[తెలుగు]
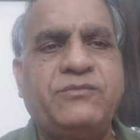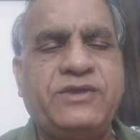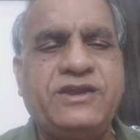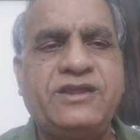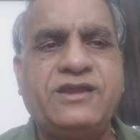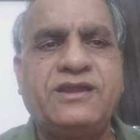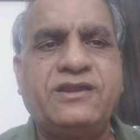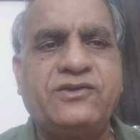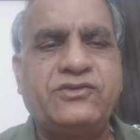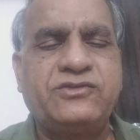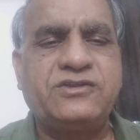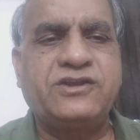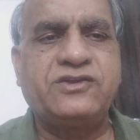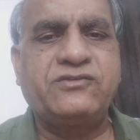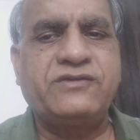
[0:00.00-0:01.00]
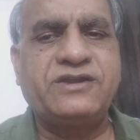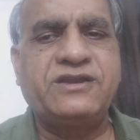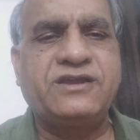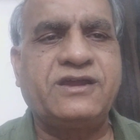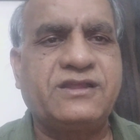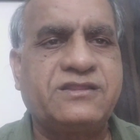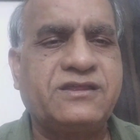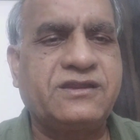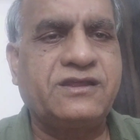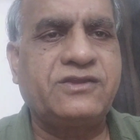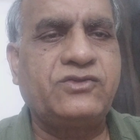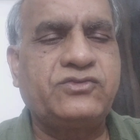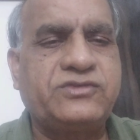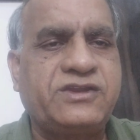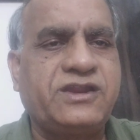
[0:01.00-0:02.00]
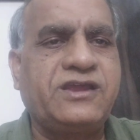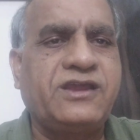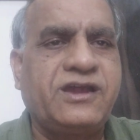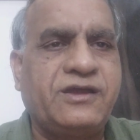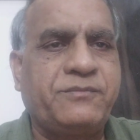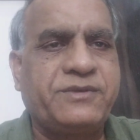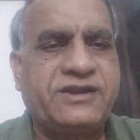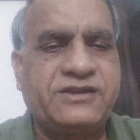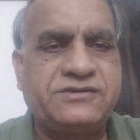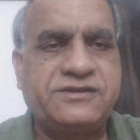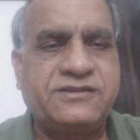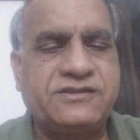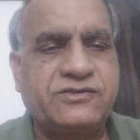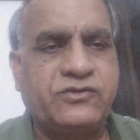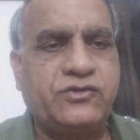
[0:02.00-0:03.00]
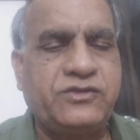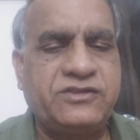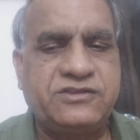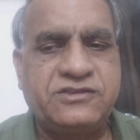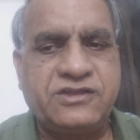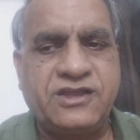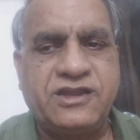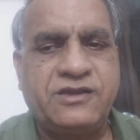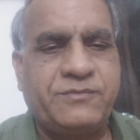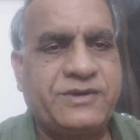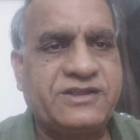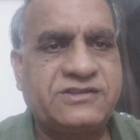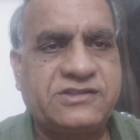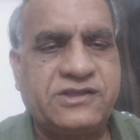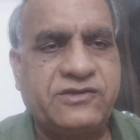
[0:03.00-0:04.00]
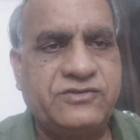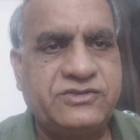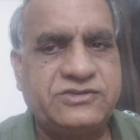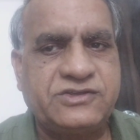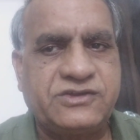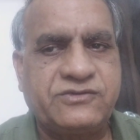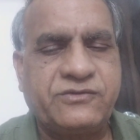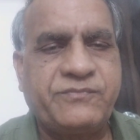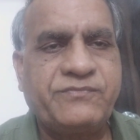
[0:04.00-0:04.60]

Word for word: మీడియాలో వచ్చినటువంటి కథనాలు స్ట్రింగ్ ఆపరేషన్స్ గురించి ఆయన ప్రస్తావించారు